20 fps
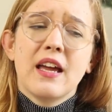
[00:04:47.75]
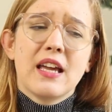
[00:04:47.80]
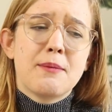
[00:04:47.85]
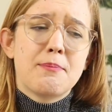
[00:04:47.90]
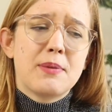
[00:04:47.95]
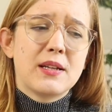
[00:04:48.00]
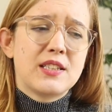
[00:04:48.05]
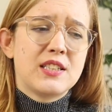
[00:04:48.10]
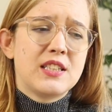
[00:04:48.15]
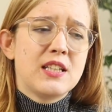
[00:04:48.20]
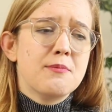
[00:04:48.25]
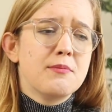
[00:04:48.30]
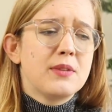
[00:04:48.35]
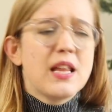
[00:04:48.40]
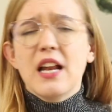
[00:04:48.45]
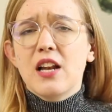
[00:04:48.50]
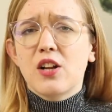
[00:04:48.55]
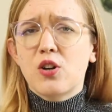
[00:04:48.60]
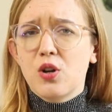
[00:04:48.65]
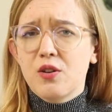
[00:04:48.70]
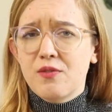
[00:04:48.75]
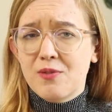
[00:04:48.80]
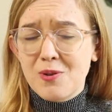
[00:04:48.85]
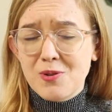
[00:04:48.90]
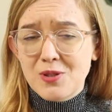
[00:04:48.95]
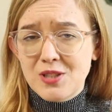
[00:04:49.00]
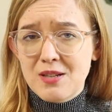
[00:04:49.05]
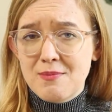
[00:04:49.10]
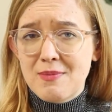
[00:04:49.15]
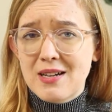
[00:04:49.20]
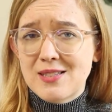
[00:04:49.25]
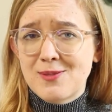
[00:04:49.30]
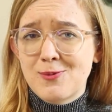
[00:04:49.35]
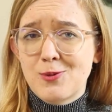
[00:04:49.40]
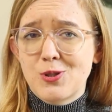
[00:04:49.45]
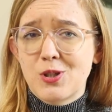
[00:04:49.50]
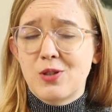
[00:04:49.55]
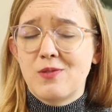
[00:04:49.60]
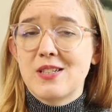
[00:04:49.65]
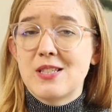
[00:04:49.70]
i być tym tylko i wyłącznie
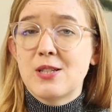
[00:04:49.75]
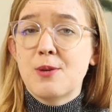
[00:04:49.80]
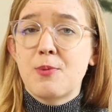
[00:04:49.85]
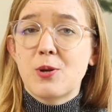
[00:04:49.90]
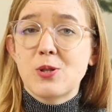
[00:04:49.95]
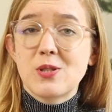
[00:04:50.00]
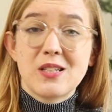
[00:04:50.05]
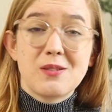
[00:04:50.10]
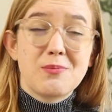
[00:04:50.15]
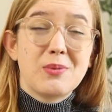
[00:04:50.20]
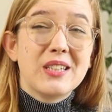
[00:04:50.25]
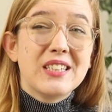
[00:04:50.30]
masło orzechowe 100%,